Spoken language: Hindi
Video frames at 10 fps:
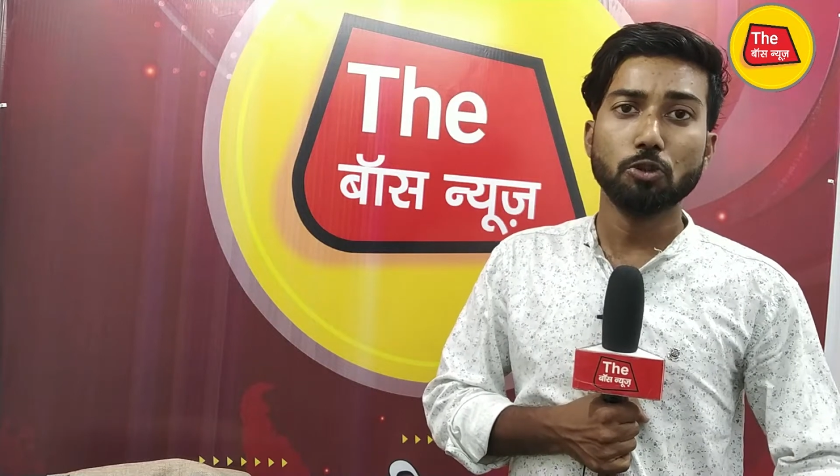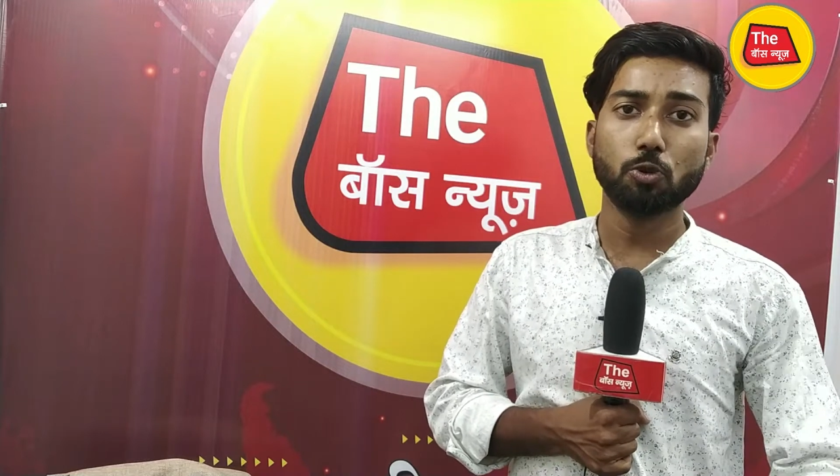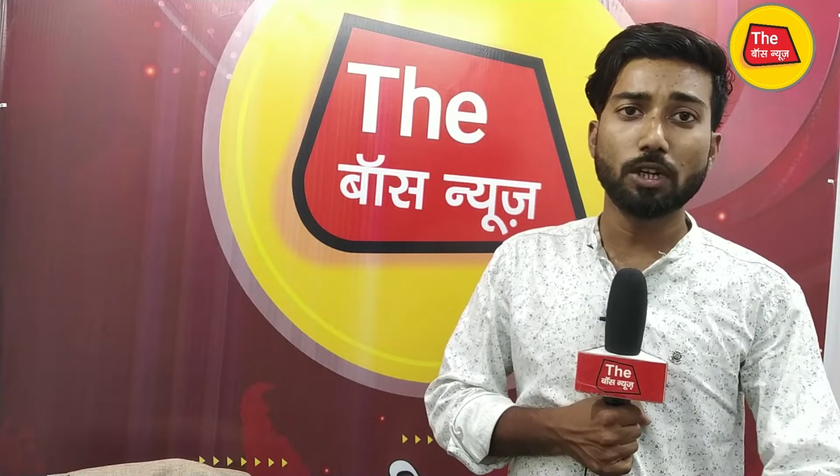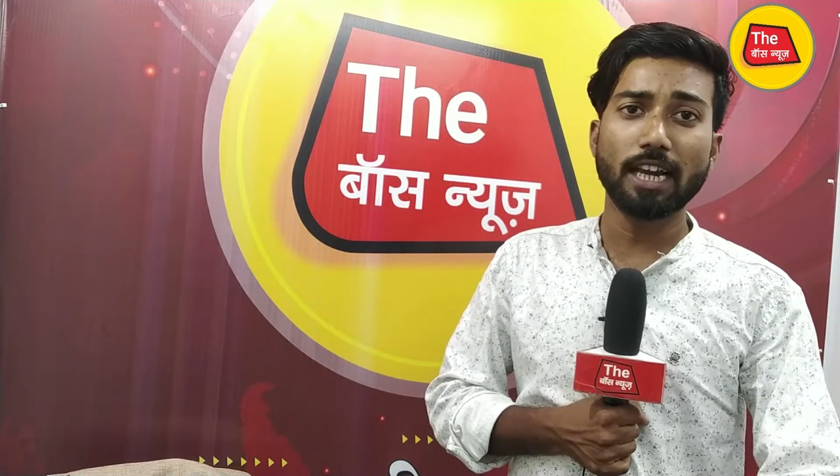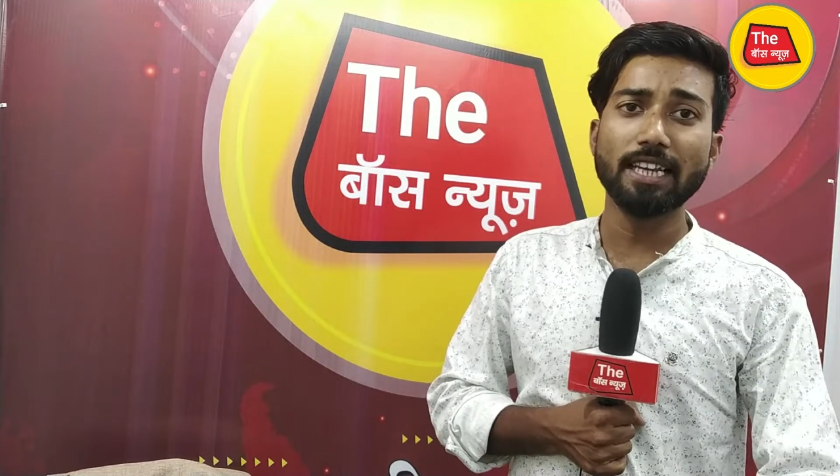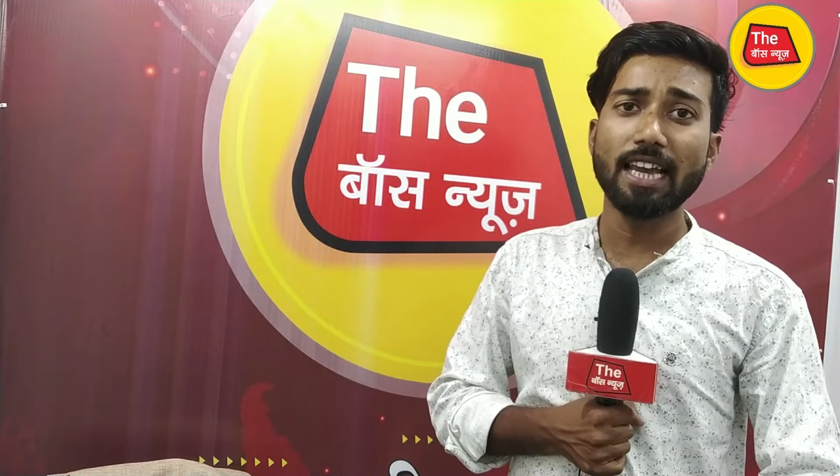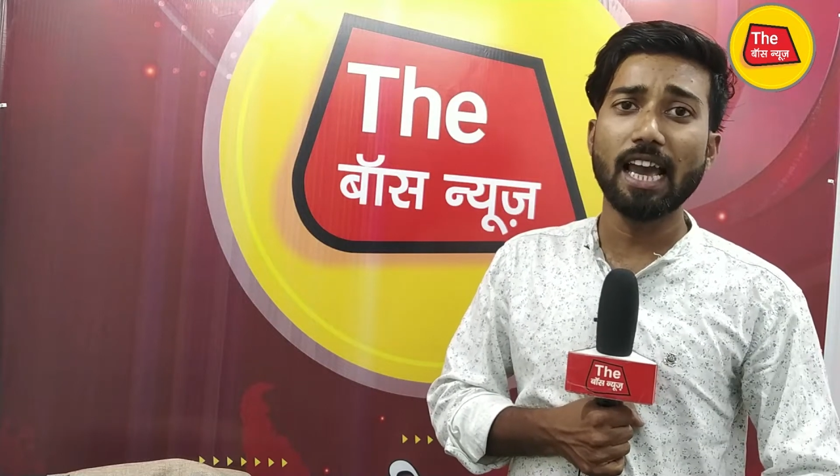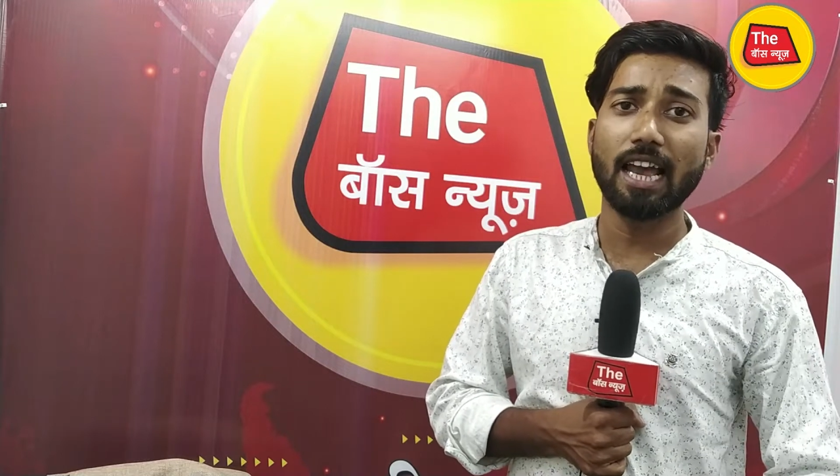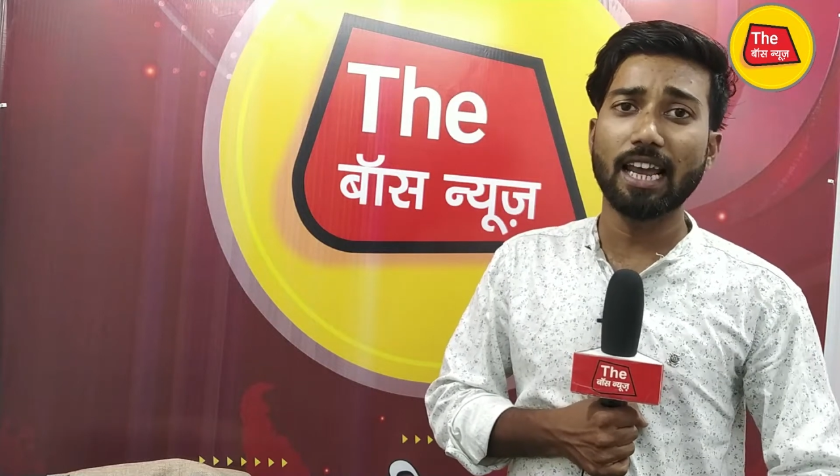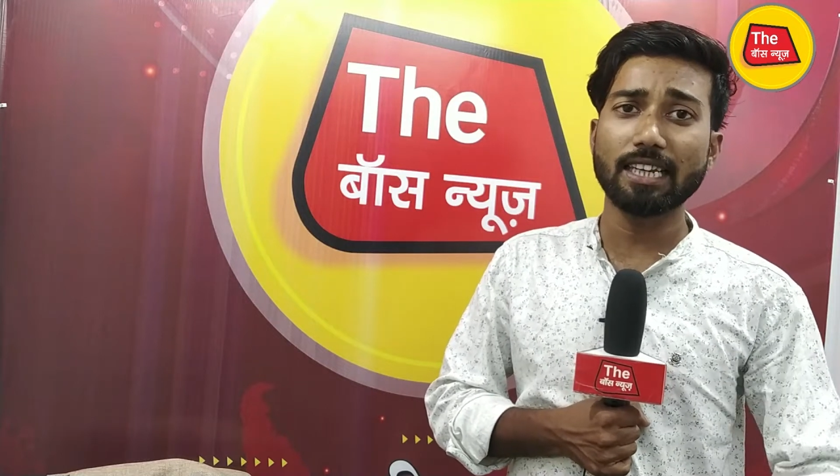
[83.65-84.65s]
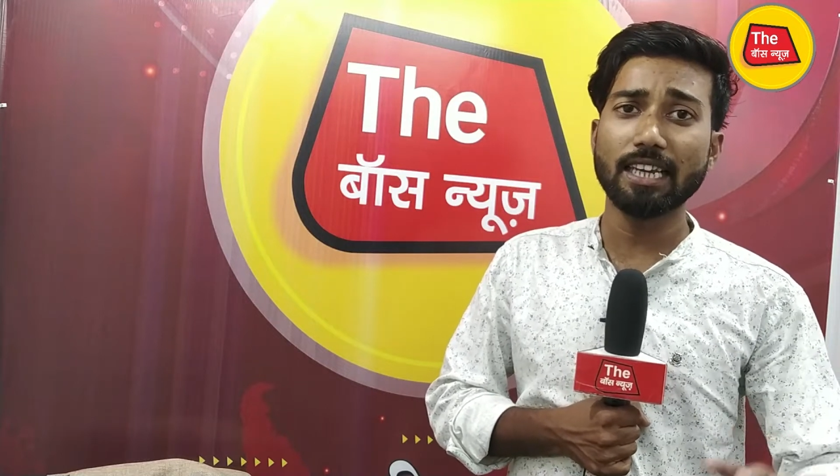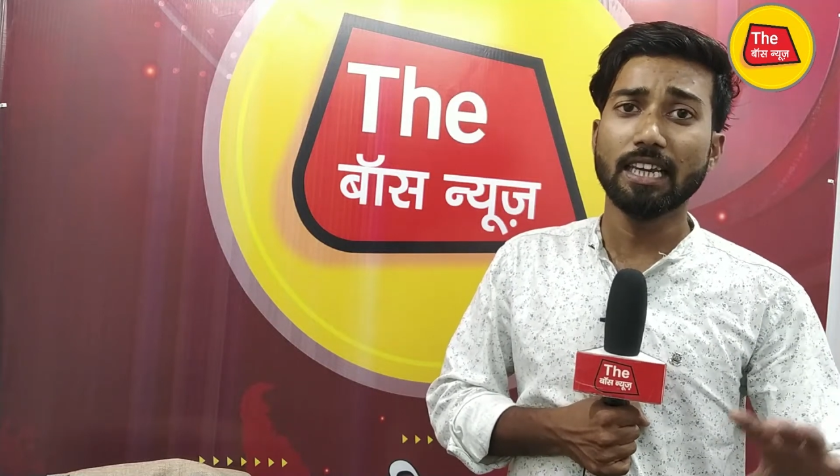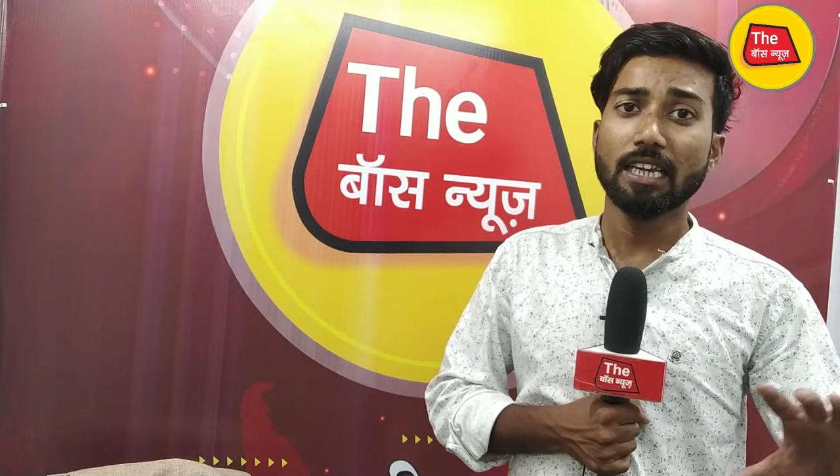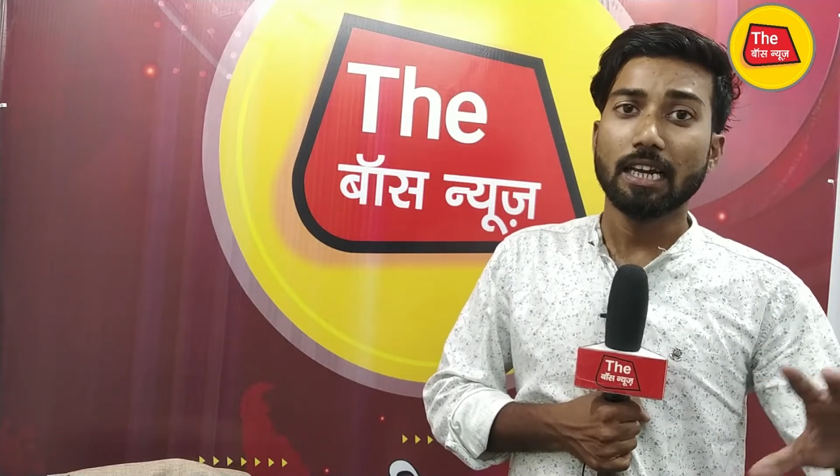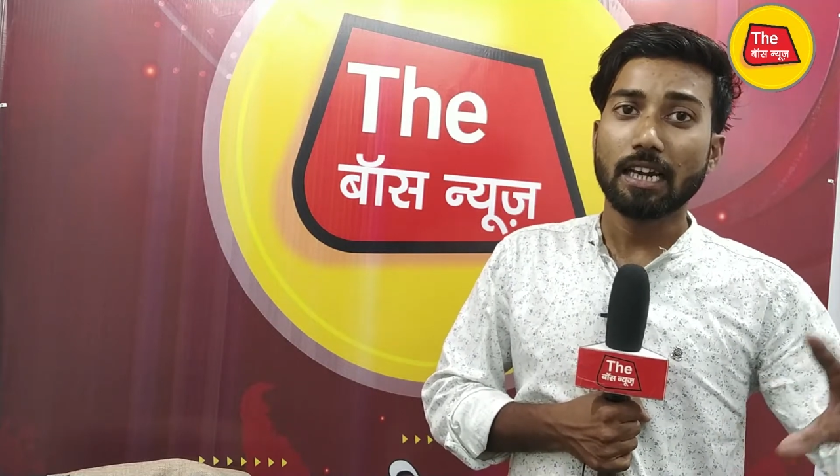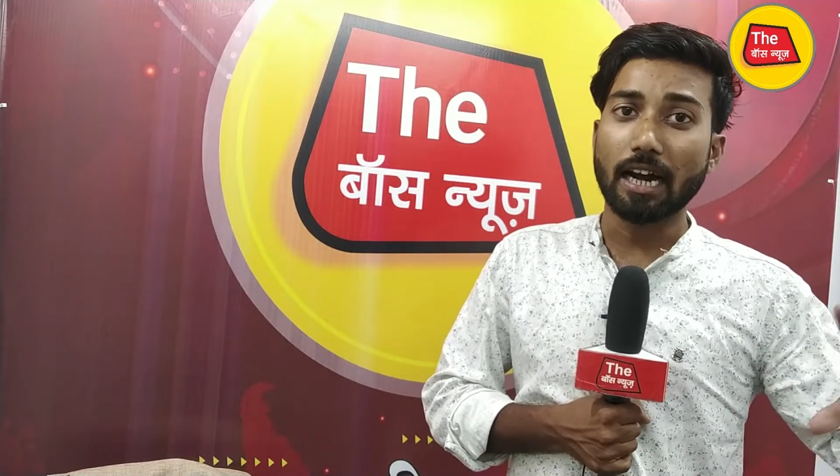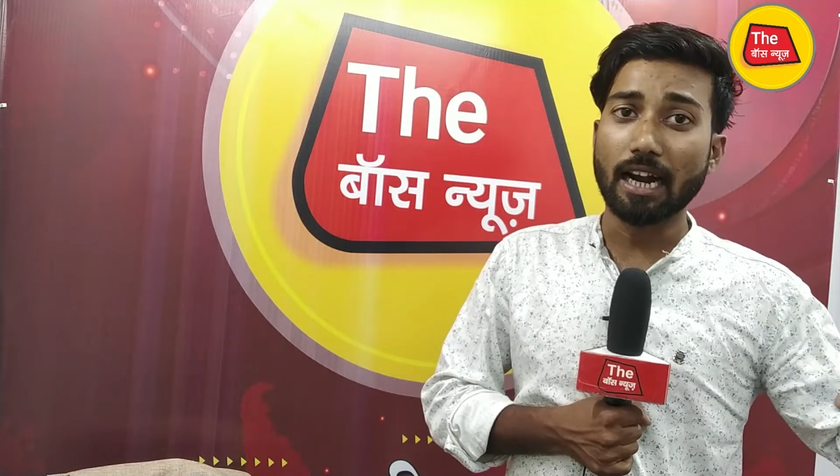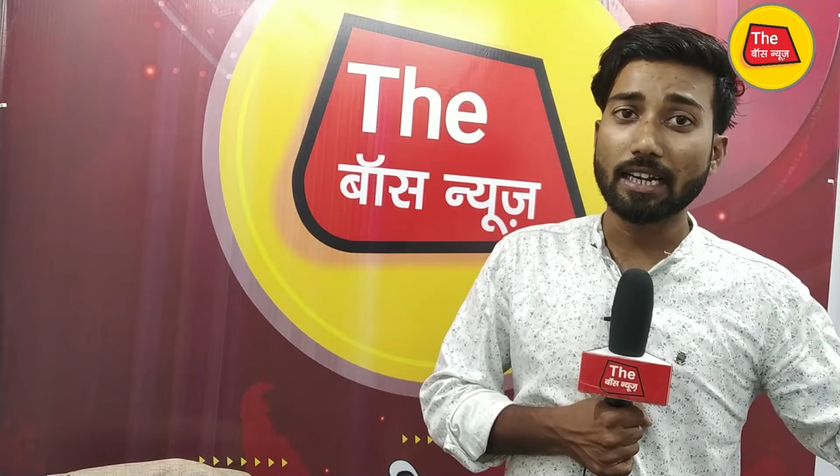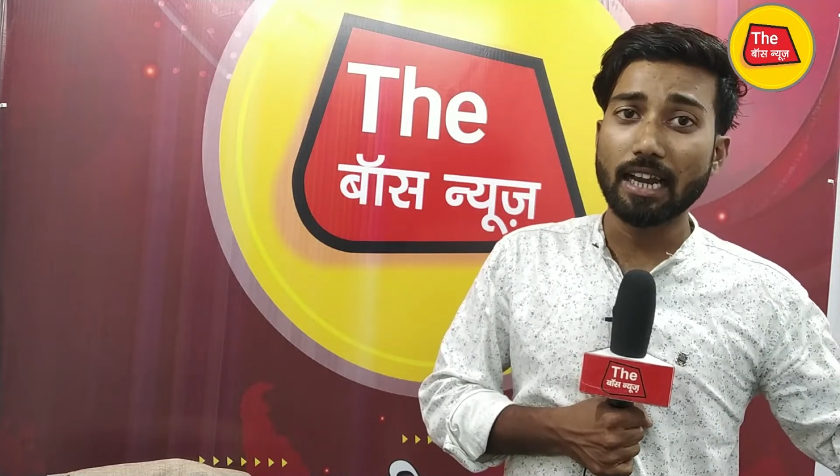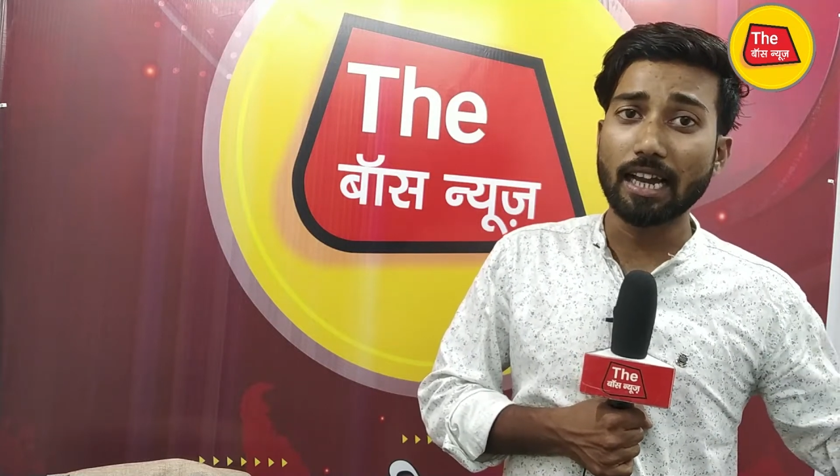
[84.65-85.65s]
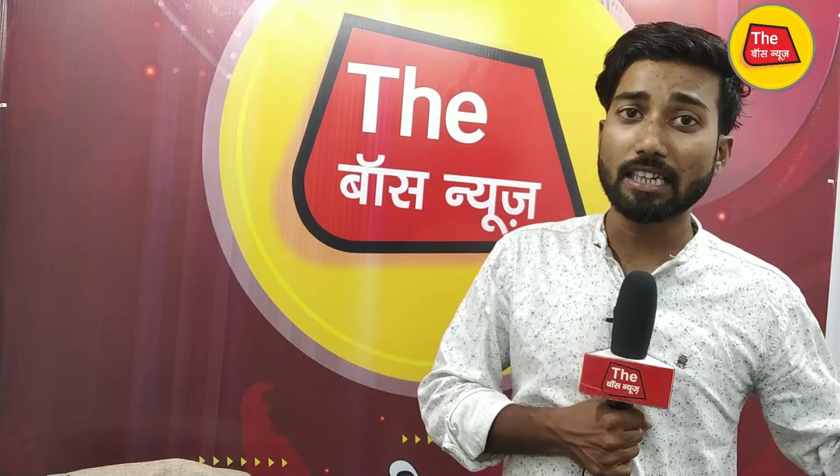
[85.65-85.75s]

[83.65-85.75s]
जुट गई है हालांकि घटना